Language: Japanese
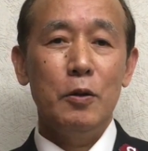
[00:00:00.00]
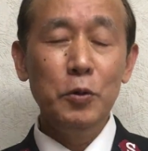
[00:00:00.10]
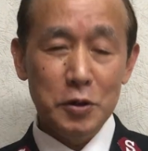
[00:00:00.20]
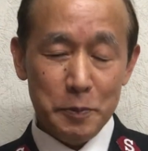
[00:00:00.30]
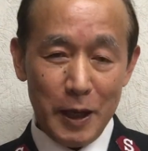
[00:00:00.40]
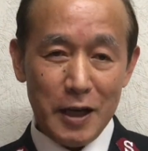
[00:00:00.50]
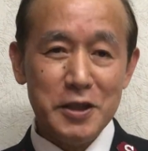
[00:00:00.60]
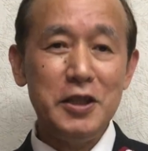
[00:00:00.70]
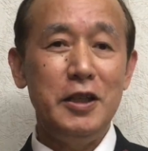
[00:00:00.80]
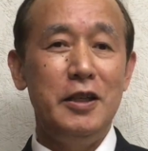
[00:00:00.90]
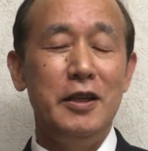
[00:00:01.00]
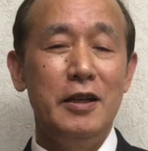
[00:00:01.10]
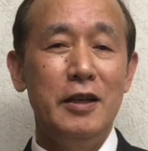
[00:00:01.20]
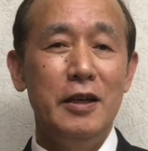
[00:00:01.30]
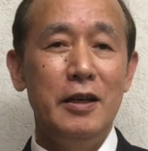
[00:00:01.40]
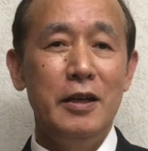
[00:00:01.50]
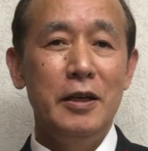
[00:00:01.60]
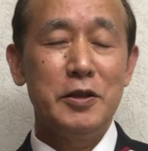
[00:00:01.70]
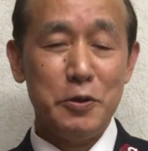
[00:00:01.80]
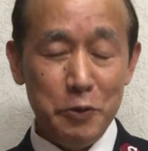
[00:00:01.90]
この素晴らしい
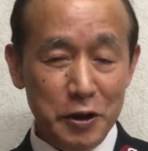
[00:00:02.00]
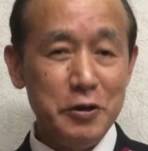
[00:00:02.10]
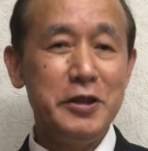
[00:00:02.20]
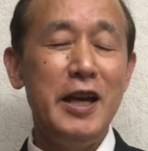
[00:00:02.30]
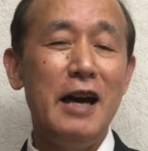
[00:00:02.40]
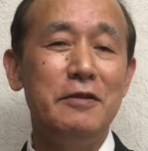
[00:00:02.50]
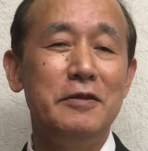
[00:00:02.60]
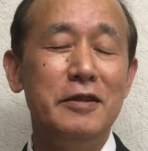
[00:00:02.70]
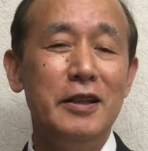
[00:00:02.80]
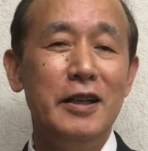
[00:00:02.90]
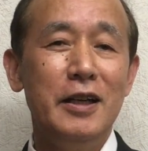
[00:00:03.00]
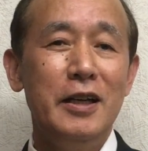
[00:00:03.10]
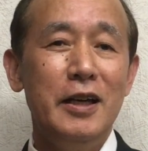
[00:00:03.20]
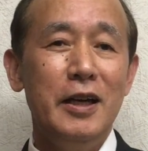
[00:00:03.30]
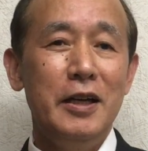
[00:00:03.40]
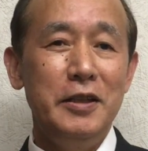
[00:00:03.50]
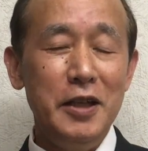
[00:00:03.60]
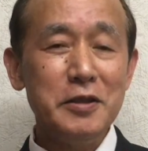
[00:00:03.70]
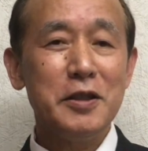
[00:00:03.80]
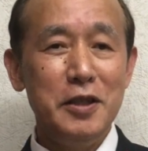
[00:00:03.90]
救い主である
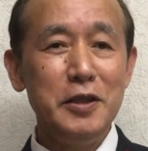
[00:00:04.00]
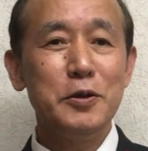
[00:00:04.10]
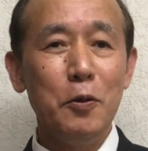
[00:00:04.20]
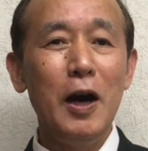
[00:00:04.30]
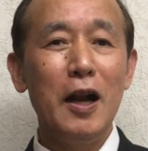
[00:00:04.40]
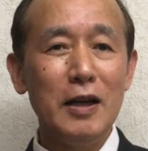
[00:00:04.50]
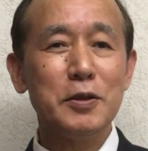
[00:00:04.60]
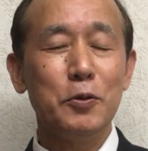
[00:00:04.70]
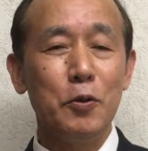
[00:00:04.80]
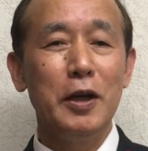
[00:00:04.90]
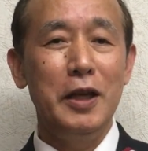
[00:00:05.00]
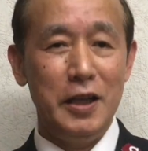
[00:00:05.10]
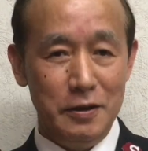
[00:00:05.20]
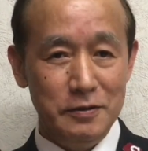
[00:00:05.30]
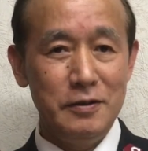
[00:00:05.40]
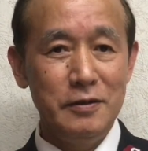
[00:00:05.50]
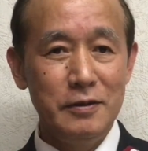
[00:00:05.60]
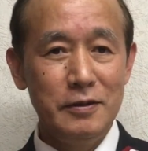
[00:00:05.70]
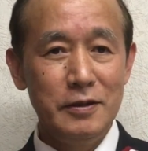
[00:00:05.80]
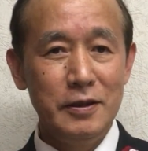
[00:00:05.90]
イエス・キリストを表すことができる
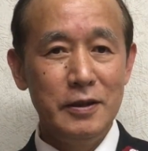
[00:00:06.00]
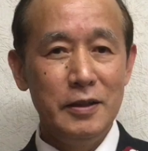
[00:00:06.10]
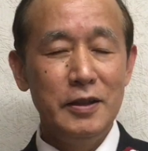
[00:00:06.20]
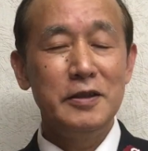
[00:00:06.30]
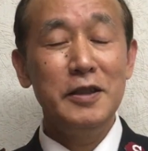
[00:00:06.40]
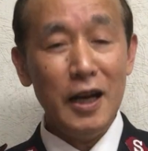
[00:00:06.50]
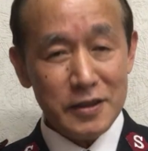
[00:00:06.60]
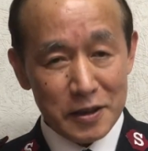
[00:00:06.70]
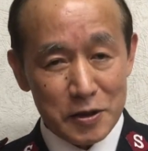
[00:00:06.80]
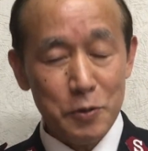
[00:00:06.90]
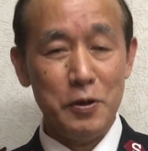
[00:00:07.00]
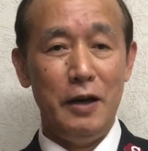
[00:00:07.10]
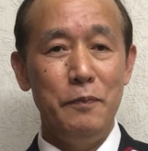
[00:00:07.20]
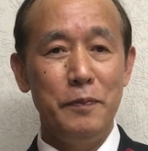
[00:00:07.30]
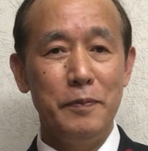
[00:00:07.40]
なぜでしょうか